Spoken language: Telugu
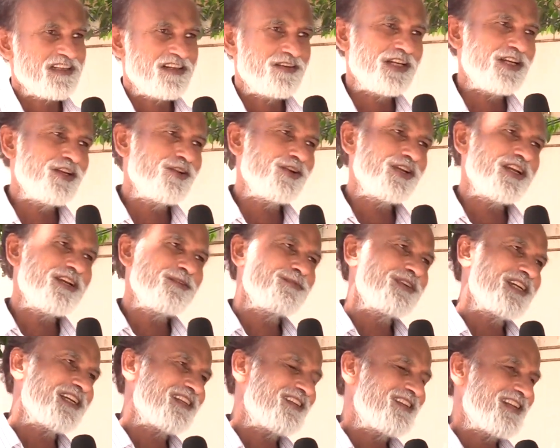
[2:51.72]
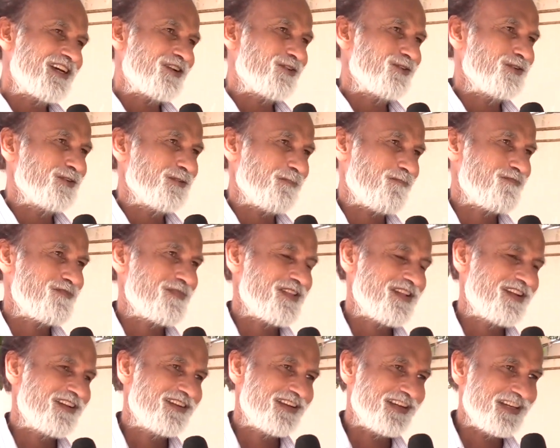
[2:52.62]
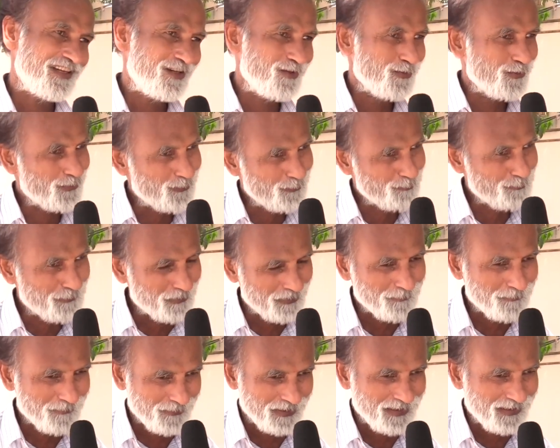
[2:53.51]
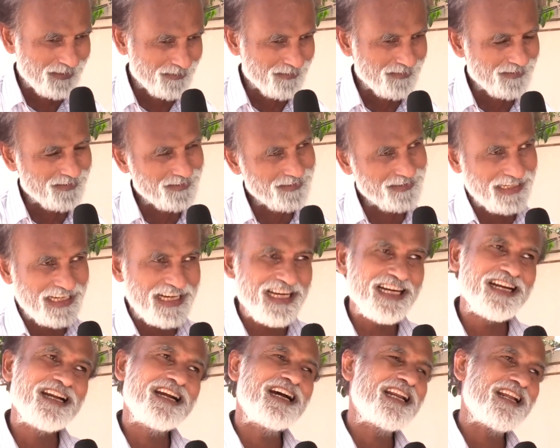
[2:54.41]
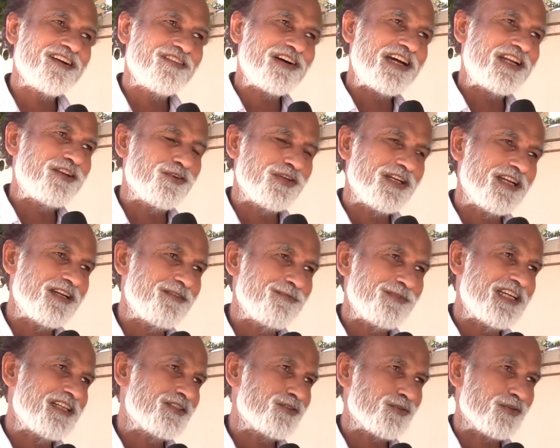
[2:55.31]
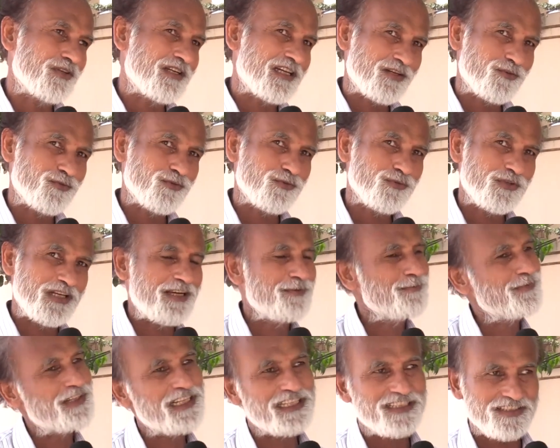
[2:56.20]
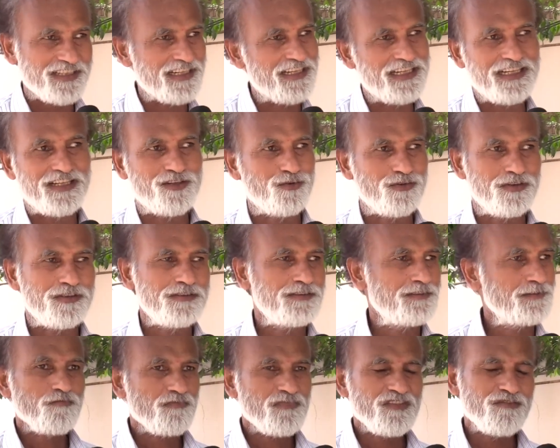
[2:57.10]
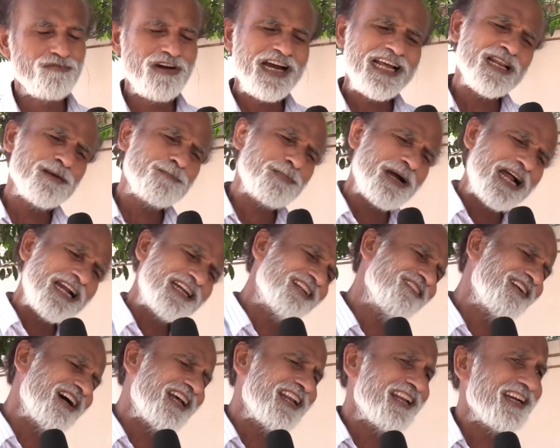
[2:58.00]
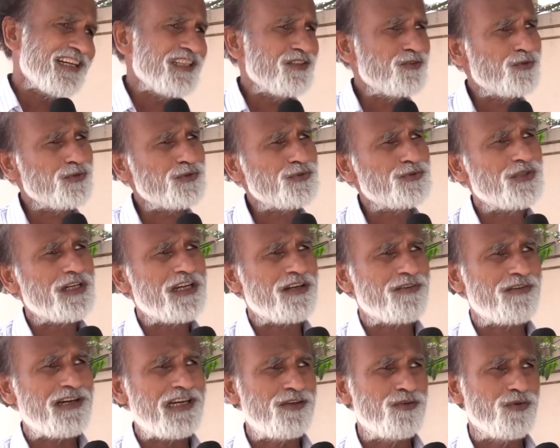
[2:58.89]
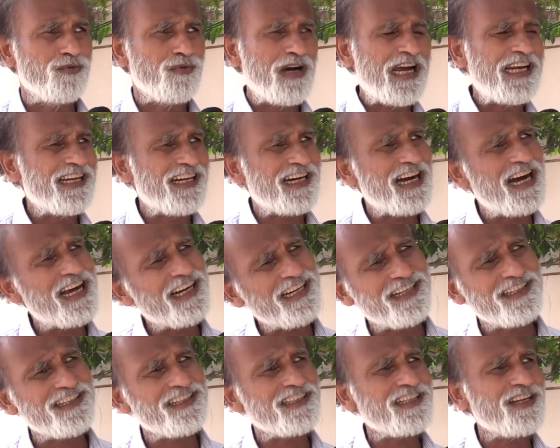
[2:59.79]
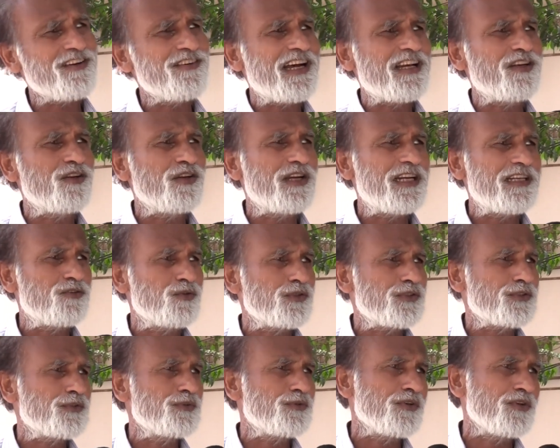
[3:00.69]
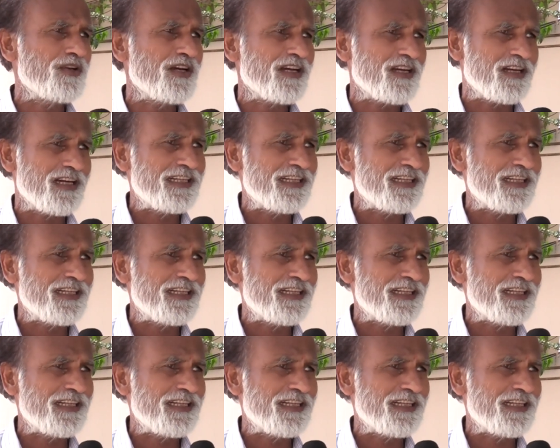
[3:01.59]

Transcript: వీళ్ళు ఏం చేసినారు వీళ్ళు తెలంగాణ వాళ్ళు ఏం చేస్తున్నారు ఏం చేస్తలేరు వాళ్ళ పార్టీ వాళ్ళకే చూస్తున్నారు వాళ్ళు వాళ్ళ కార్యకర్త వాళ్ళే చూసుకుంటున్నారు